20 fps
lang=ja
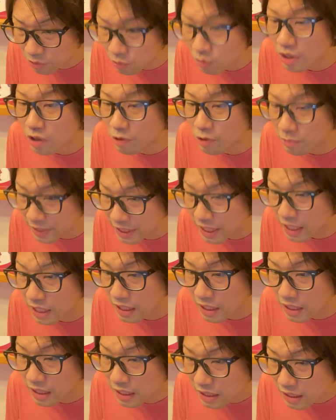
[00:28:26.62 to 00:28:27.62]
動画を見て
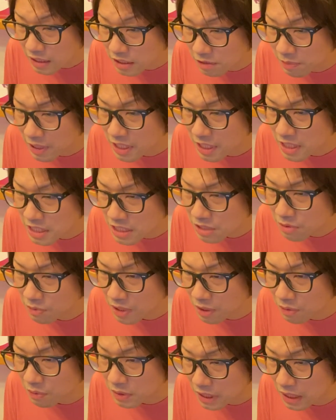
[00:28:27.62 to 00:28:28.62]
素晴らしいを
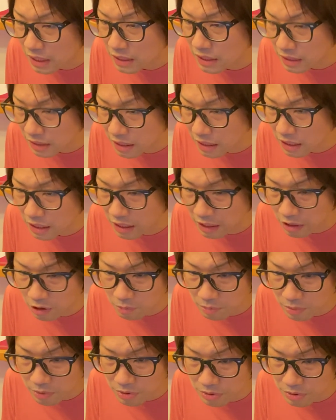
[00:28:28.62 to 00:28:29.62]
連呼されてて
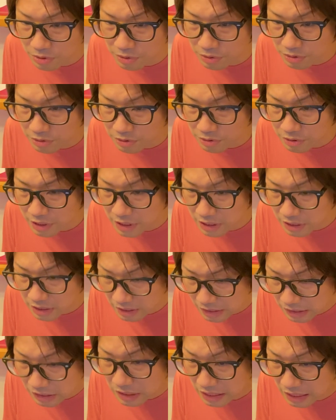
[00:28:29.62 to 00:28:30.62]
ハロプロ所属に
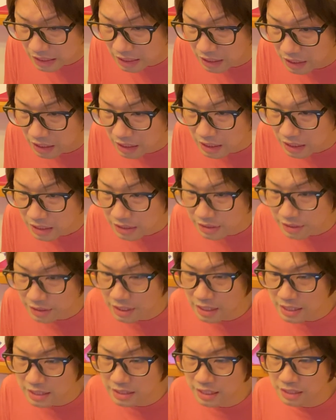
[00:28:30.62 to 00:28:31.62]
気づき
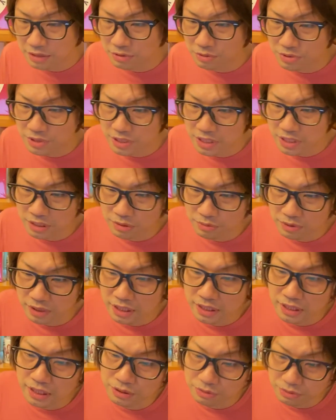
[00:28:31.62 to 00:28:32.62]
菅井さんの教え子な
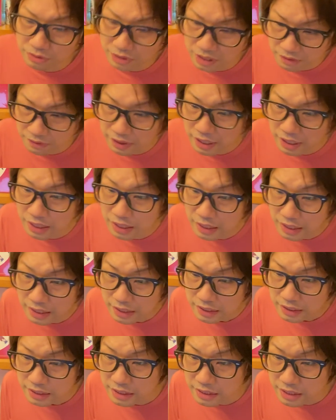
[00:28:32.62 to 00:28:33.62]
ら納得だわ
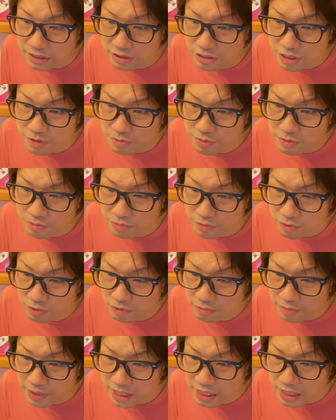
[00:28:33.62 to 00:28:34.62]
聞いてる自分も
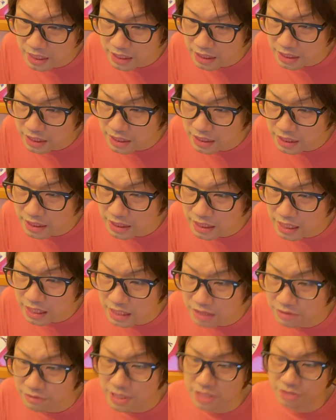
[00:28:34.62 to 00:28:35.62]
褒められた気にな
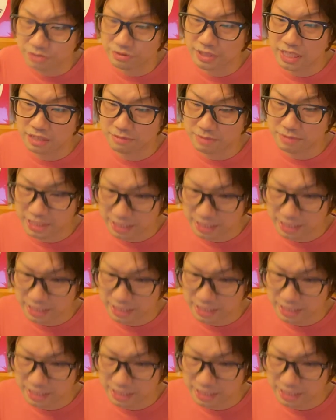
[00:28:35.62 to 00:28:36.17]
り嬉しくなりまし